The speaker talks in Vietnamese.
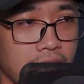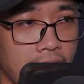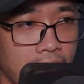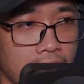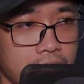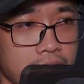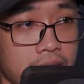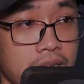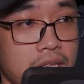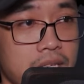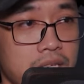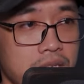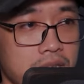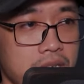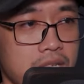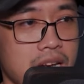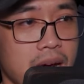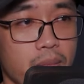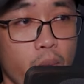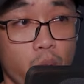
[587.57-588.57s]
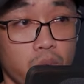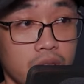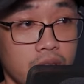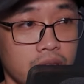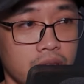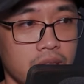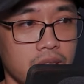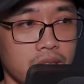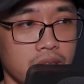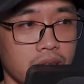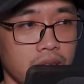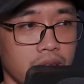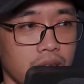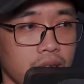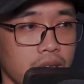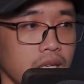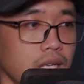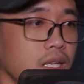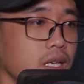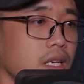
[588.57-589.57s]
Tiếp theo ta muốn đem thần
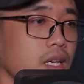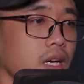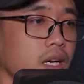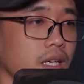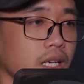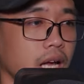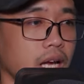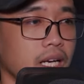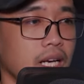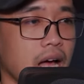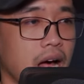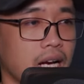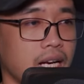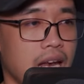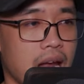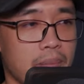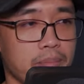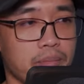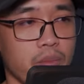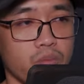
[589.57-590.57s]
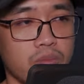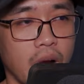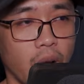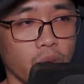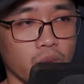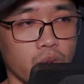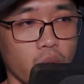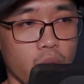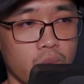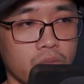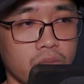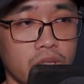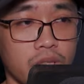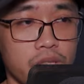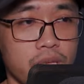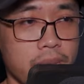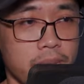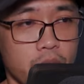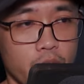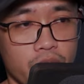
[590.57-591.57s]
thông toàn thân ta dung hợp một phen,
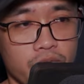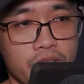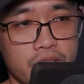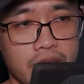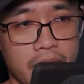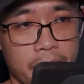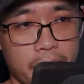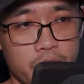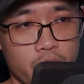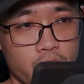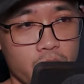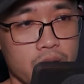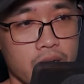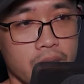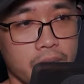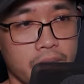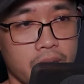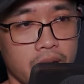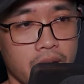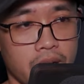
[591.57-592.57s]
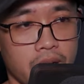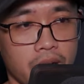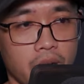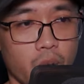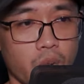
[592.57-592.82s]
nhất là thuật của Bạch Phàm.